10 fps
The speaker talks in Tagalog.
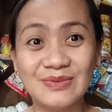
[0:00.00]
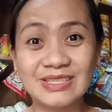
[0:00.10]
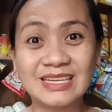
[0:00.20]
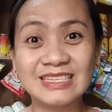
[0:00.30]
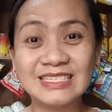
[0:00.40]

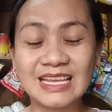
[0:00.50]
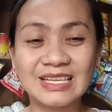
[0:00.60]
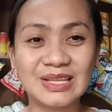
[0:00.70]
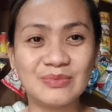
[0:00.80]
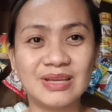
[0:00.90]
diba? Kasi
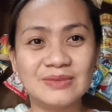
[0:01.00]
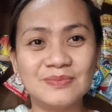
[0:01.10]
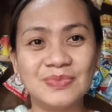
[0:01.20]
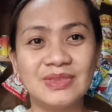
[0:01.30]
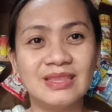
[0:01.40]
sayang
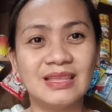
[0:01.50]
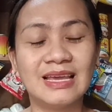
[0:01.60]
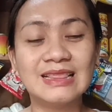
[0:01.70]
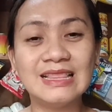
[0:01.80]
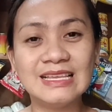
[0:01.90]
naman.
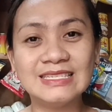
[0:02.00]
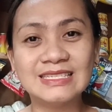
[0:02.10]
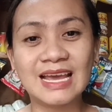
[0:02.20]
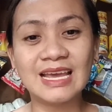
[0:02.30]
At least,